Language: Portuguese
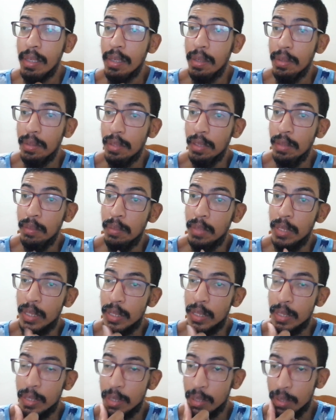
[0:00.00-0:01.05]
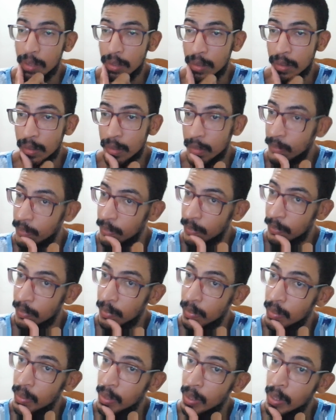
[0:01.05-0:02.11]
eu também
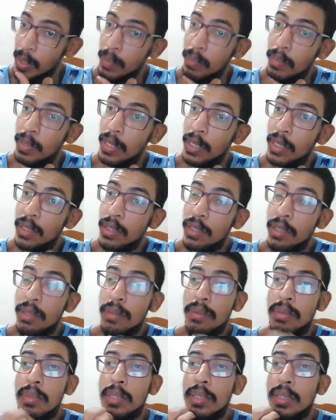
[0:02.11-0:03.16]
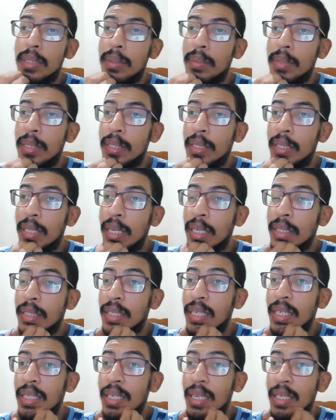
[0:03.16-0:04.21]
perdi algumas habilidades.
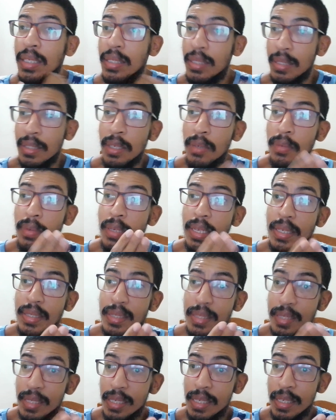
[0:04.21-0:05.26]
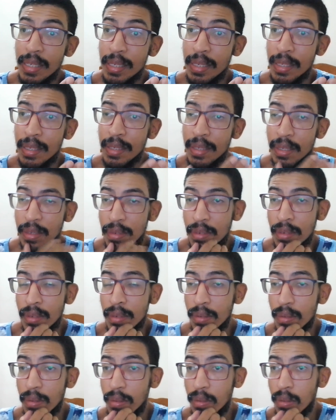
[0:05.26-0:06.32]
Aliás, não nasci
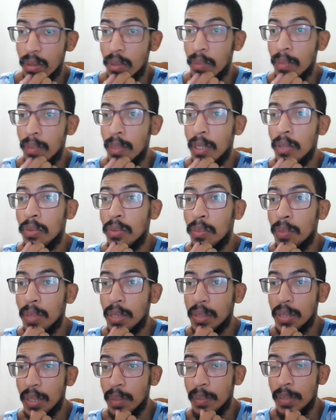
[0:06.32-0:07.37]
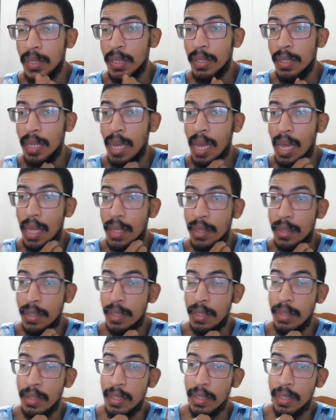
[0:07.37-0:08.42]
com algumas habilidades,
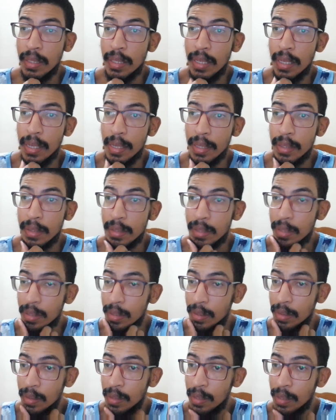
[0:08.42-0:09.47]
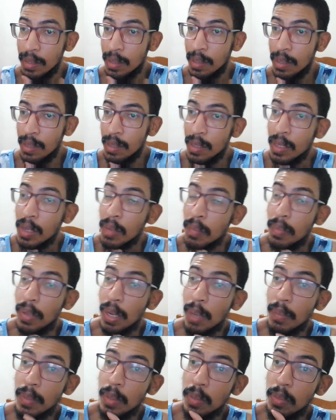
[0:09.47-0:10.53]
agilidades.
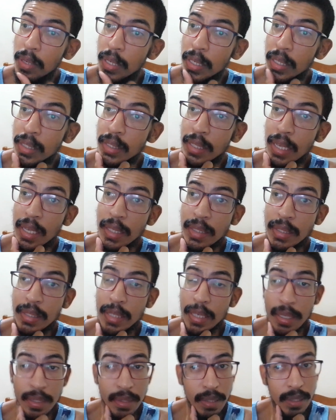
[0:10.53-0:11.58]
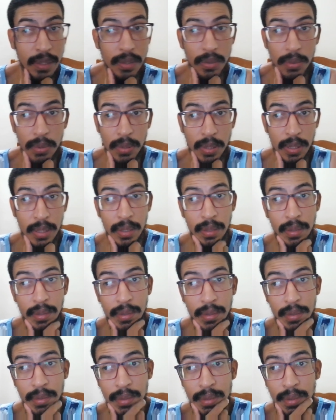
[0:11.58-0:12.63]
Para memorizar certas
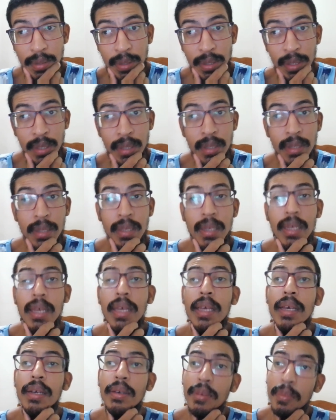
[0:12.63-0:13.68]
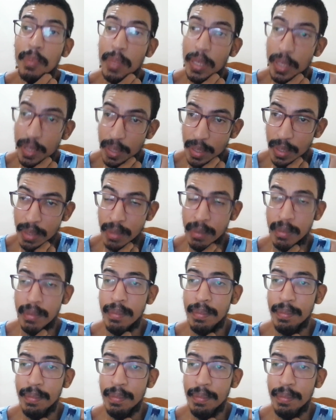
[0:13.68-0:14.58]
coisas é complicado.